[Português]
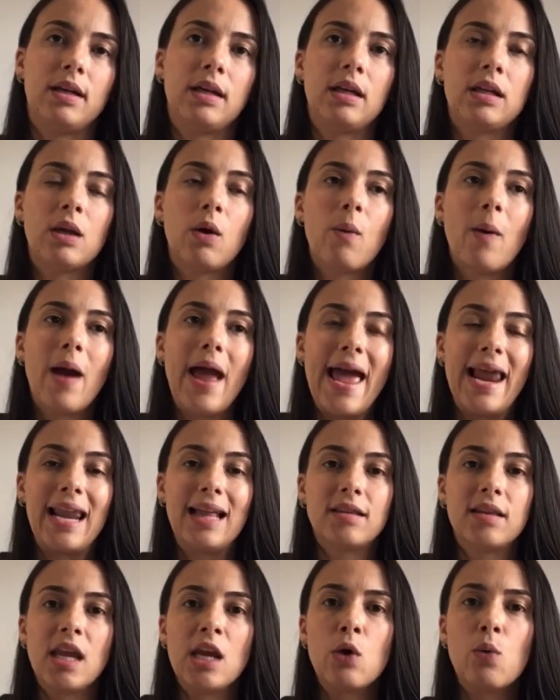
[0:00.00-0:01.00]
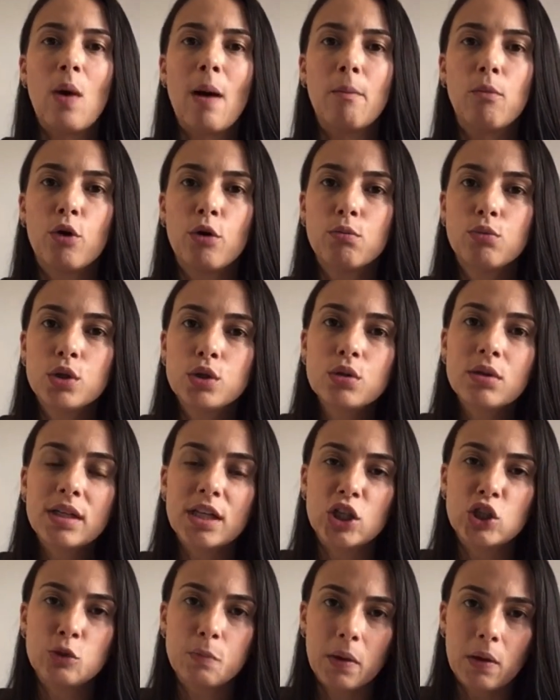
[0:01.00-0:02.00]
Então, ela tem um amor muito
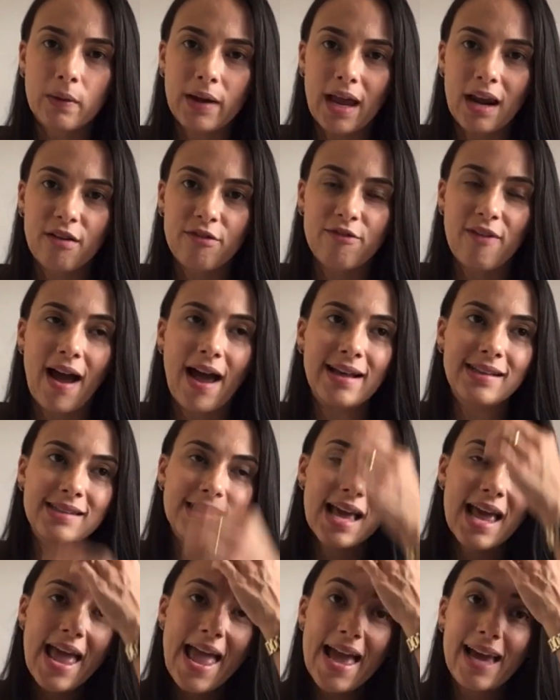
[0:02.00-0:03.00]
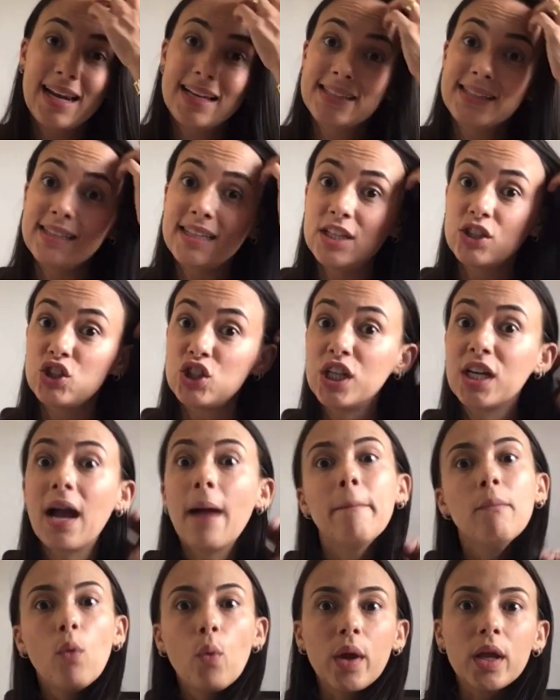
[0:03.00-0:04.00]
grande pelo que ela faz, ela se dedica
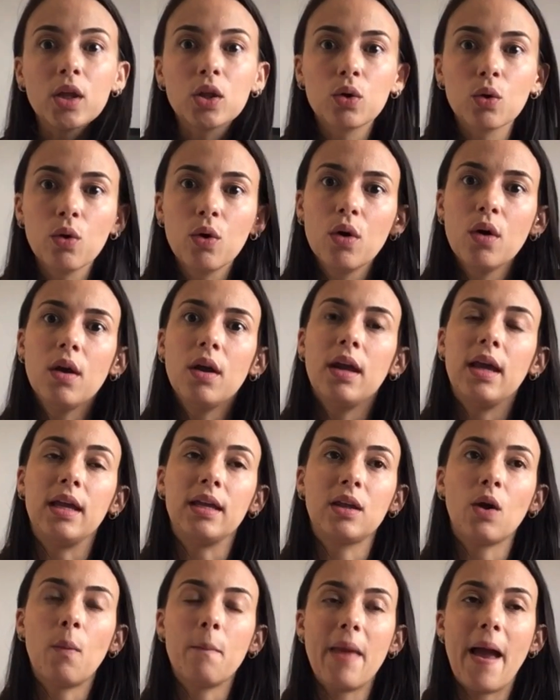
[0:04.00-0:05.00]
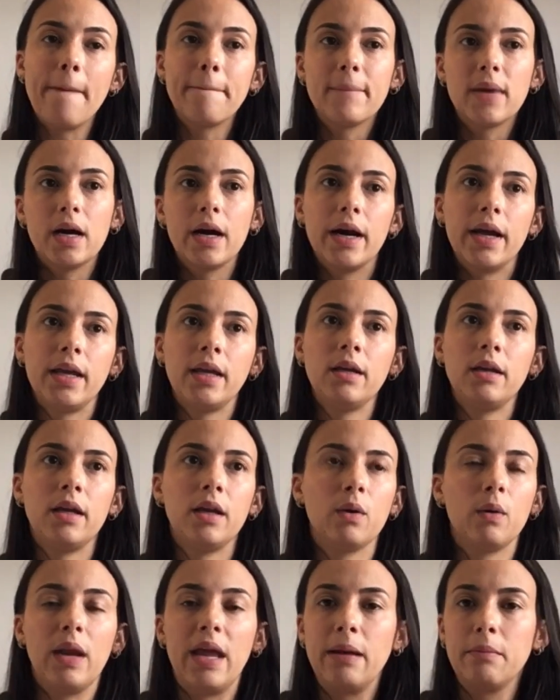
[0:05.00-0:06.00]
muito, então, minha mãe,
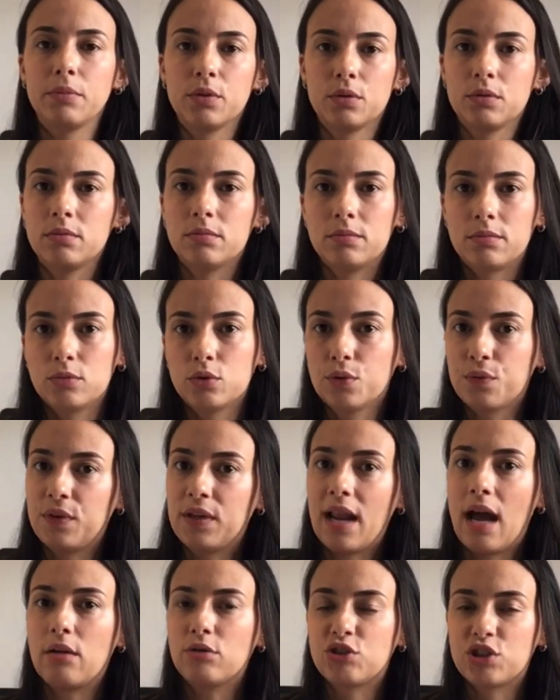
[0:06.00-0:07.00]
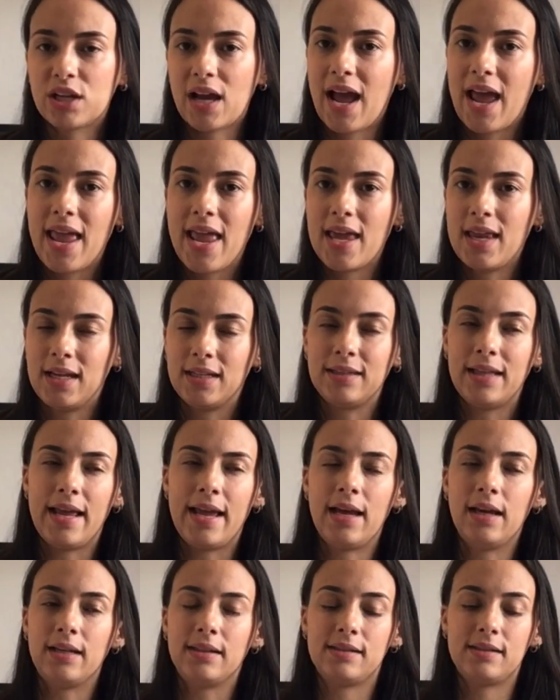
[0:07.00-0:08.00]
eu lembro no final de carreira
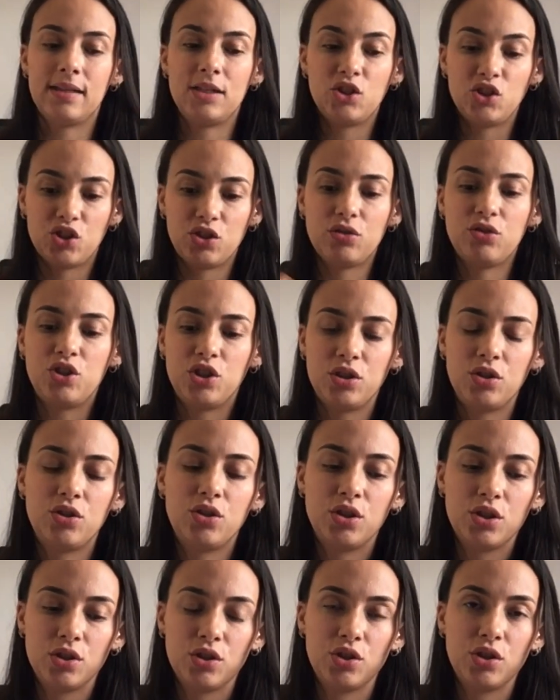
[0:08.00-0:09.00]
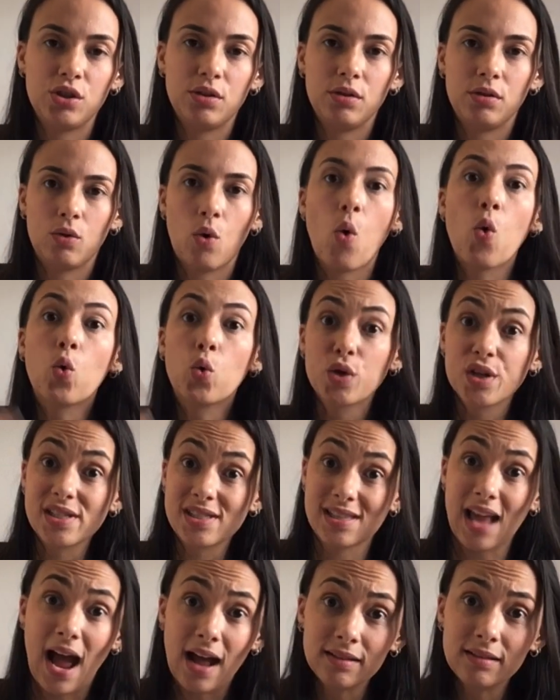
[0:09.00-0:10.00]
dela, assim, de, de, de
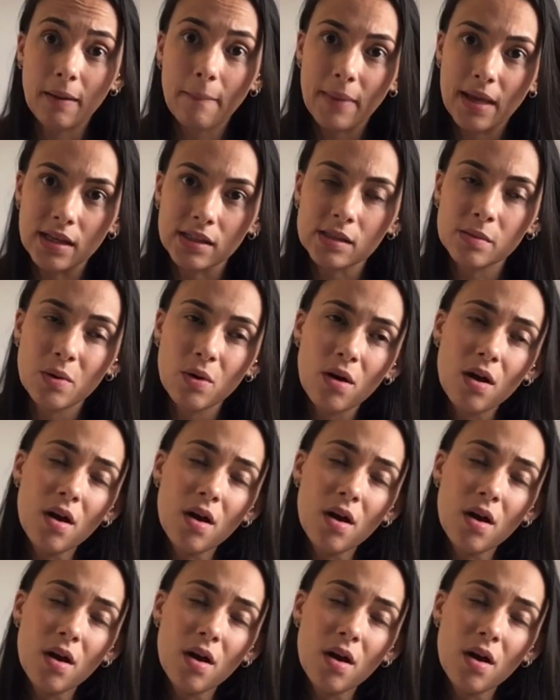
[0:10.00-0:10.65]
concursada mesmo,